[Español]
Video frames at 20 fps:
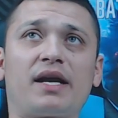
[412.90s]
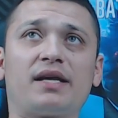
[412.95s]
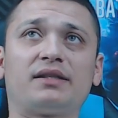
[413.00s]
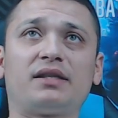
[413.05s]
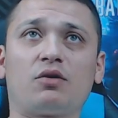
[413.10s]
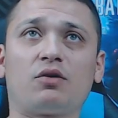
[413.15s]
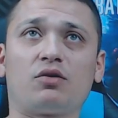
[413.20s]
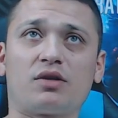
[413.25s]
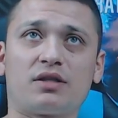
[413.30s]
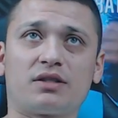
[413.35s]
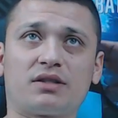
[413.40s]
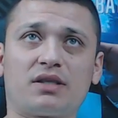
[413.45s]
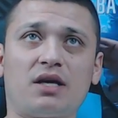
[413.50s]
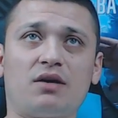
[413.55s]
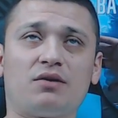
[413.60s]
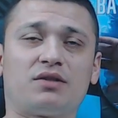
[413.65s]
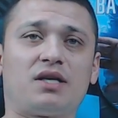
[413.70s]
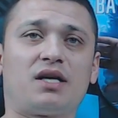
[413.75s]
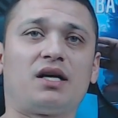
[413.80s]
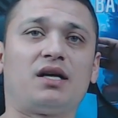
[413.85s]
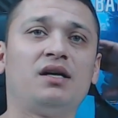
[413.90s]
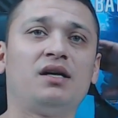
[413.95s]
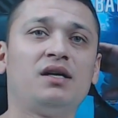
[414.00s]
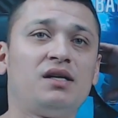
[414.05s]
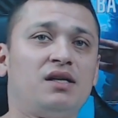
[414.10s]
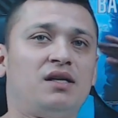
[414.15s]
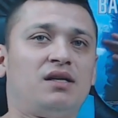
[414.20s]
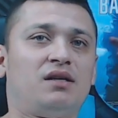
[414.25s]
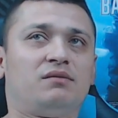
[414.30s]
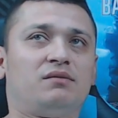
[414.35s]
esta con esta, o sea,
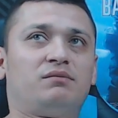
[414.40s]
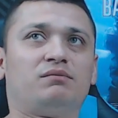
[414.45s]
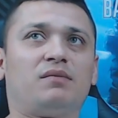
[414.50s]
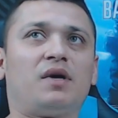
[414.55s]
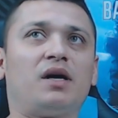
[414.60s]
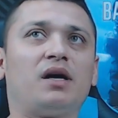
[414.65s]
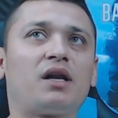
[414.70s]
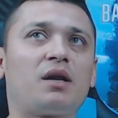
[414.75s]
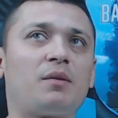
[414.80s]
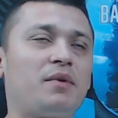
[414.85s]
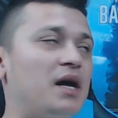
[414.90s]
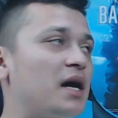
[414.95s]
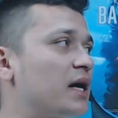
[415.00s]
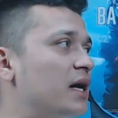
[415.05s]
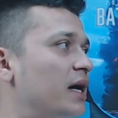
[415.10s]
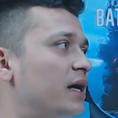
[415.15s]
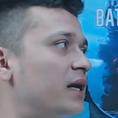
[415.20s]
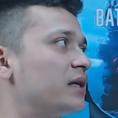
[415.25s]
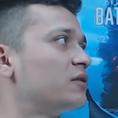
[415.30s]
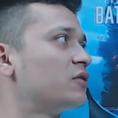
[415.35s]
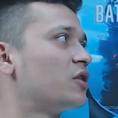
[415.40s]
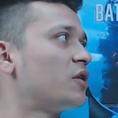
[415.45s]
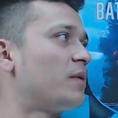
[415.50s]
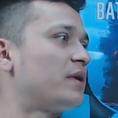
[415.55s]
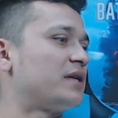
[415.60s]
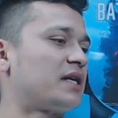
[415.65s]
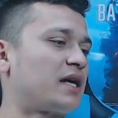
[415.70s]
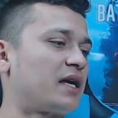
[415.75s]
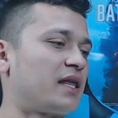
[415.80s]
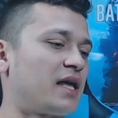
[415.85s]
madre mía, Karen, ¿dónde
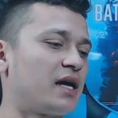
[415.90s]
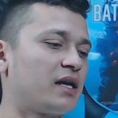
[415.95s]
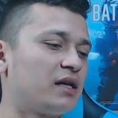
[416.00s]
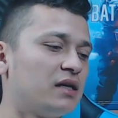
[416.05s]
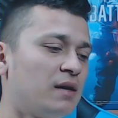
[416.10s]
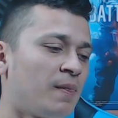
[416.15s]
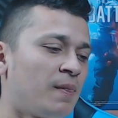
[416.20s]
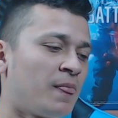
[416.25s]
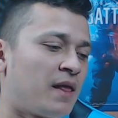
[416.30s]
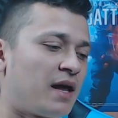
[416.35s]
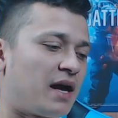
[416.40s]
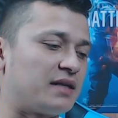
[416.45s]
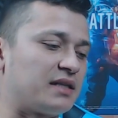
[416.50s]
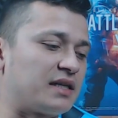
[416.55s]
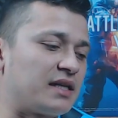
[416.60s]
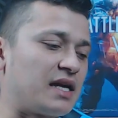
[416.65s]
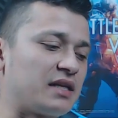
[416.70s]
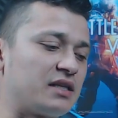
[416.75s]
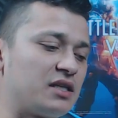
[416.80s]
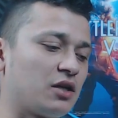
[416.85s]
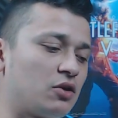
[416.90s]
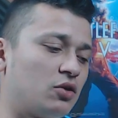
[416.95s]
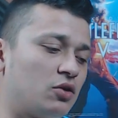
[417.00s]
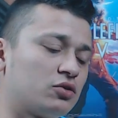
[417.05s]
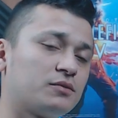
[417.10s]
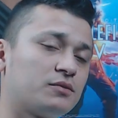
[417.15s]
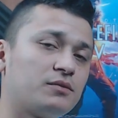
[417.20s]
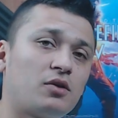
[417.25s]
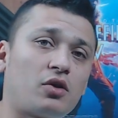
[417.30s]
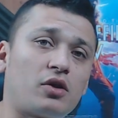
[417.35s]
vas a quedar? Así que nada, chicos,
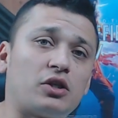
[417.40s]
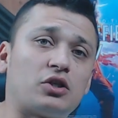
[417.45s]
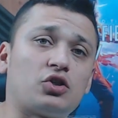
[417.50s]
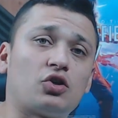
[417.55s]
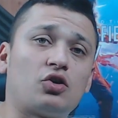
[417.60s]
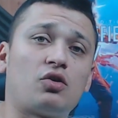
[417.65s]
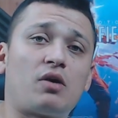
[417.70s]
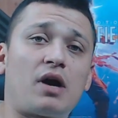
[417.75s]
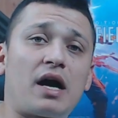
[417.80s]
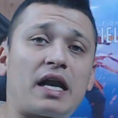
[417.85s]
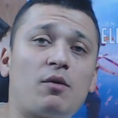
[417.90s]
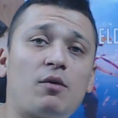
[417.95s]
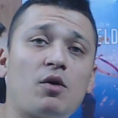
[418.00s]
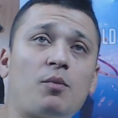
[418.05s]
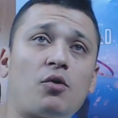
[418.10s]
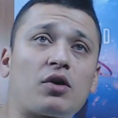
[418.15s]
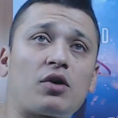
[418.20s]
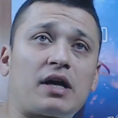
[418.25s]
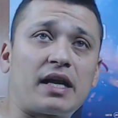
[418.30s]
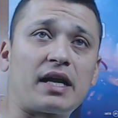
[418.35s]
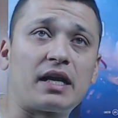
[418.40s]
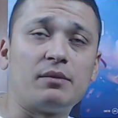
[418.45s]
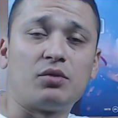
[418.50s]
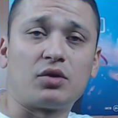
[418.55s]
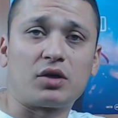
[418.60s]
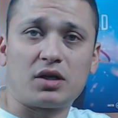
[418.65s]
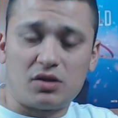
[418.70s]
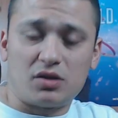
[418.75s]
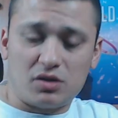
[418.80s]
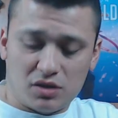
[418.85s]
lo he dicho. Ahora voy por Karen
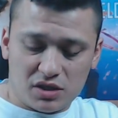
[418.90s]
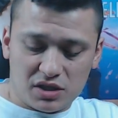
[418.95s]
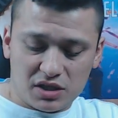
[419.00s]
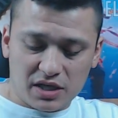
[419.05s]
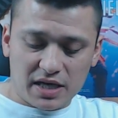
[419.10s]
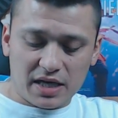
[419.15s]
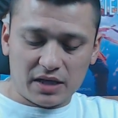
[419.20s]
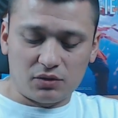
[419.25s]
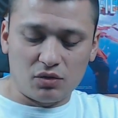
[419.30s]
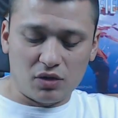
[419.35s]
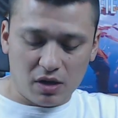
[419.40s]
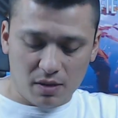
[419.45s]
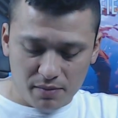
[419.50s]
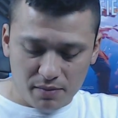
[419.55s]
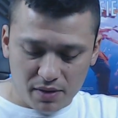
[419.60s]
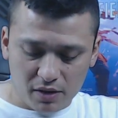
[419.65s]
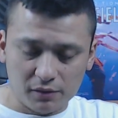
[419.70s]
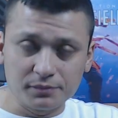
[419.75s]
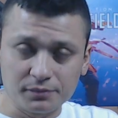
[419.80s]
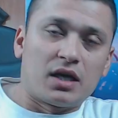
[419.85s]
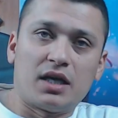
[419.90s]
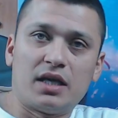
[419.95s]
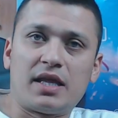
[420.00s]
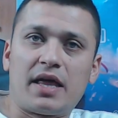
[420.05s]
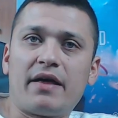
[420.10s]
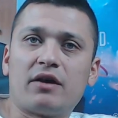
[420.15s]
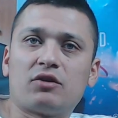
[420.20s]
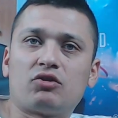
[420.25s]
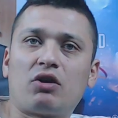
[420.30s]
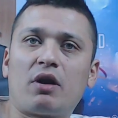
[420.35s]
porque ni siquiera estoy cambiado. Y
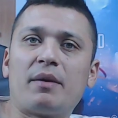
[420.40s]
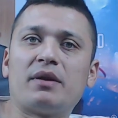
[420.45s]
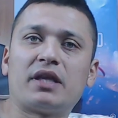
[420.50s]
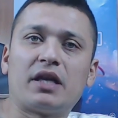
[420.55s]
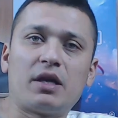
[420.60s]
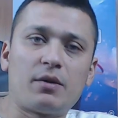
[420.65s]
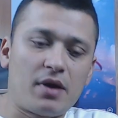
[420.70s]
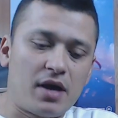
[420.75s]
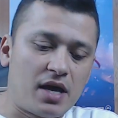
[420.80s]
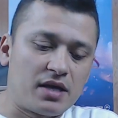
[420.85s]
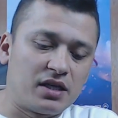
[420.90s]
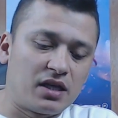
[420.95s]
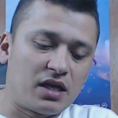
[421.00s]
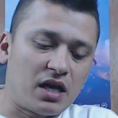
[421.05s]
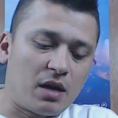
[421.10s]
nada, solamente le voy a decir,